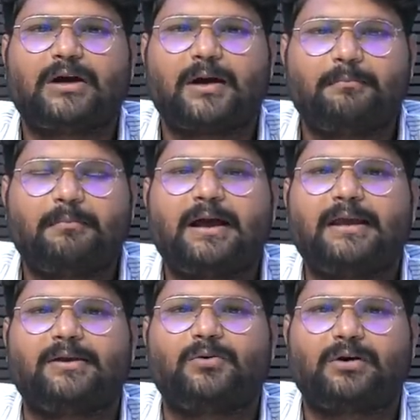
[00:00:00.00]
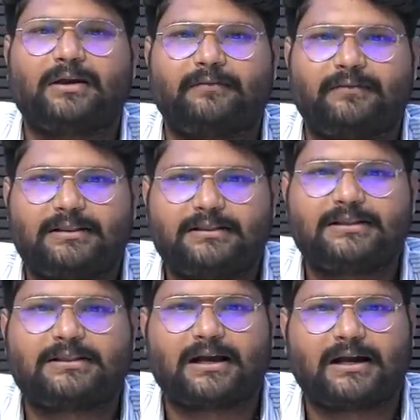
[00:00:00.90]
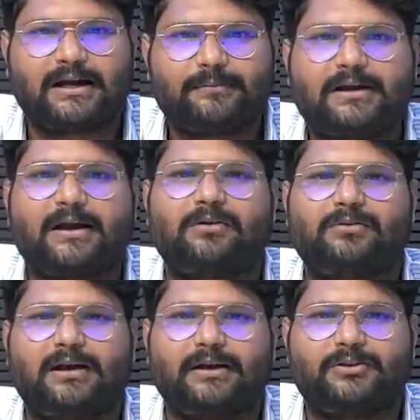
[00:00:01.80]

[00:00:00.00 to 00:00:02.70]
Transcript: అమ్మాయి ఒక వ్యక్తి తగ్గడమే కాకుండా